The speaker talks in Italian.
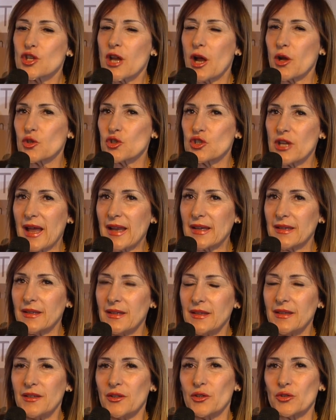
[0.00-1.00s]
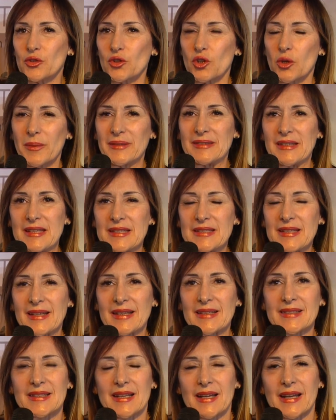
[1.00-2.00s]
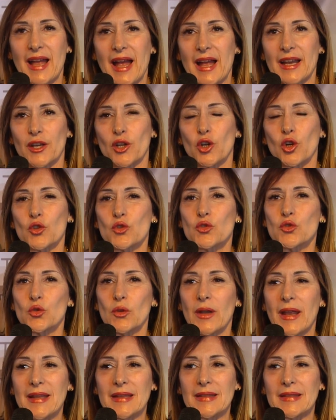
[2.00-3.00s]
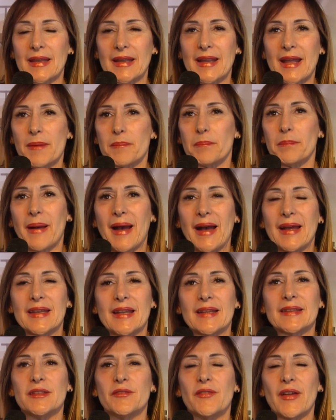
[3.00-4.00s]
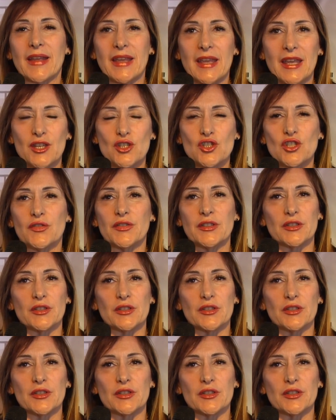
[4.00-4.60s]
Ciao Gianni, io sono Patrizia Castracani, consulente campagna di vagheggi